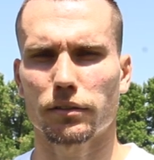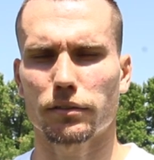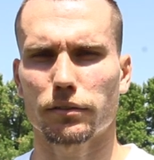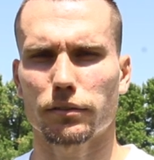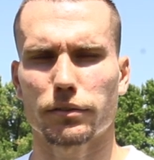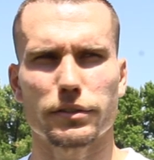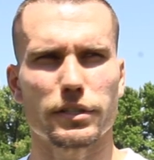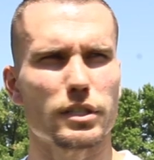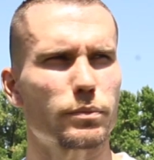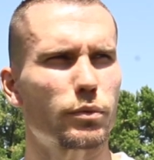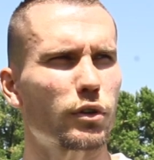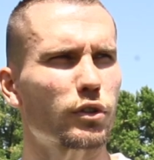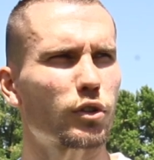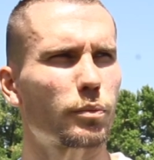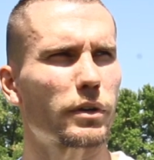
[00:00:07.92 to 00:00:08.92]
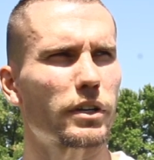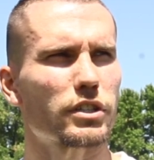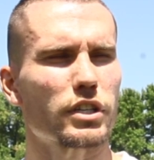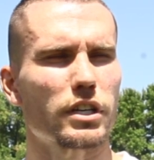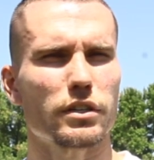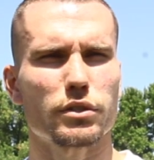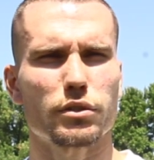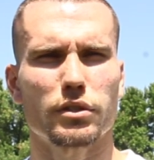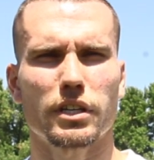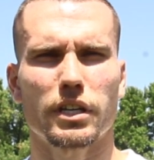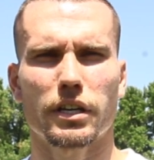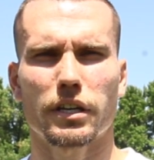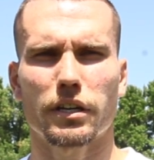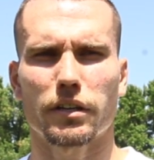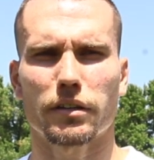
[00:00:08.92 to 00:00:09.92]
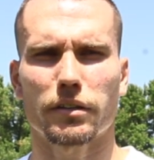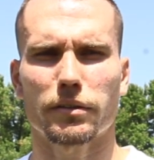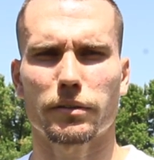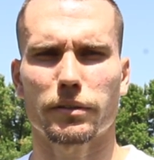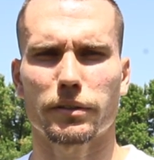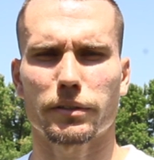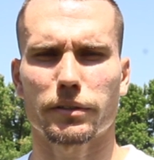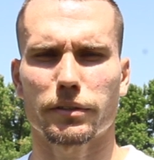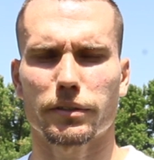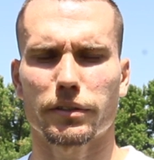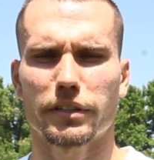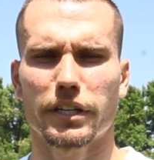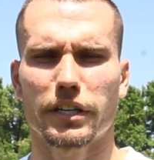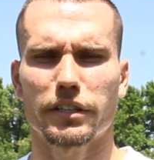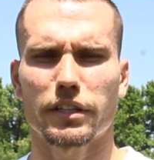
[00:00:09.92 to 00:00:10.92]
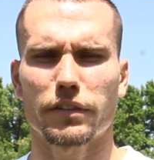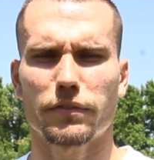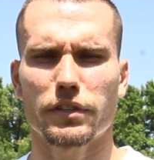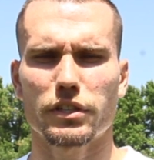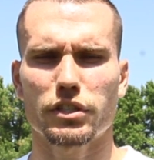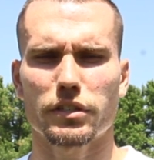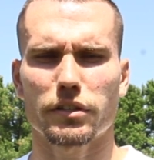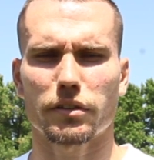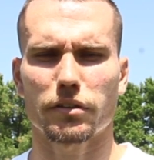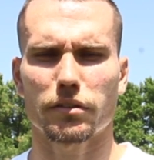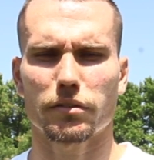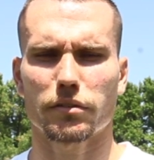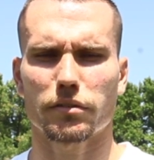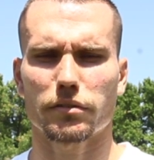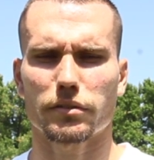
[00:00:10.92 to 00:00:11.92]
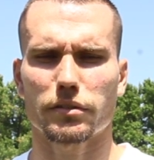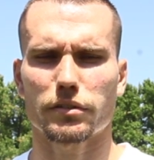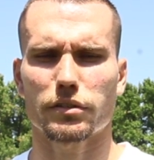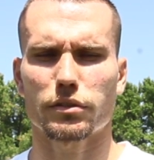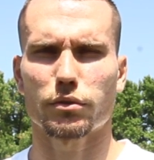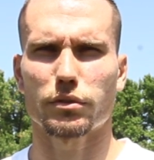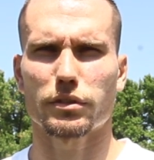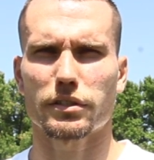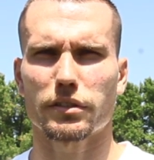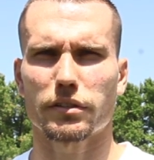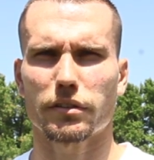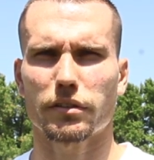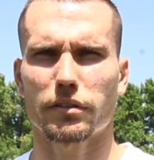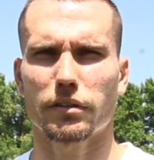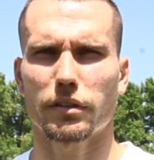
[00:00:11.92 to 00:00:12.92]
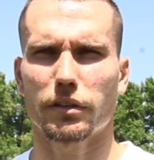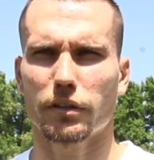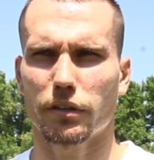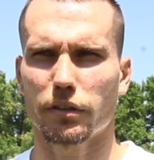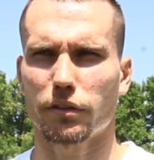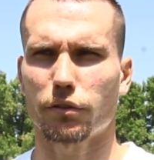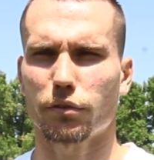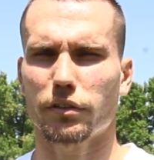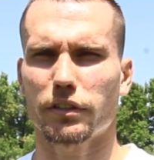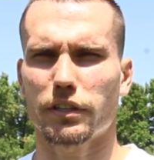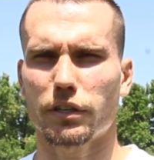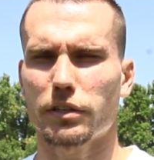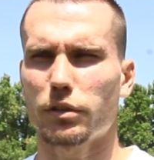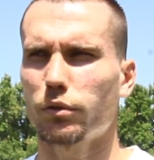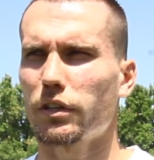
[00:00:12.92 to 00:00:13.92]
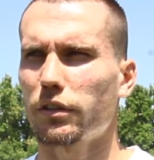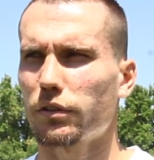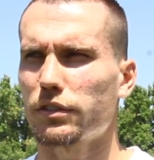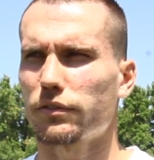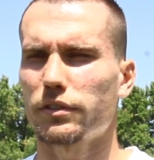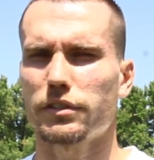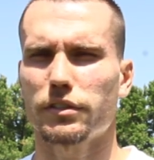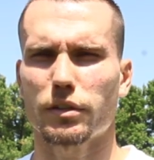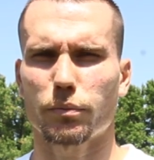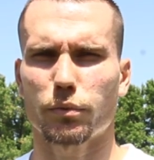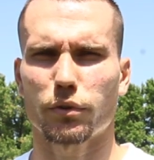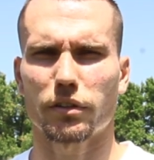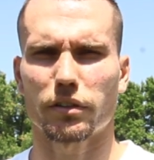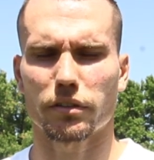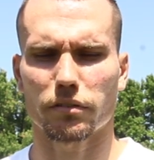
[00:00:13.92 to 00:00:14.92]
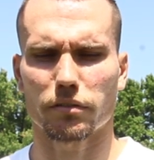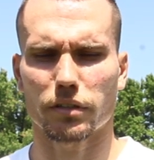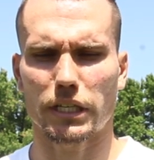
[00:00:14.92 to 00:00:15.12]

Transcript: Э, за сборную приезжал сюда, э, играли на фиште э, с Турции, но тогда не удалось выйти на поле.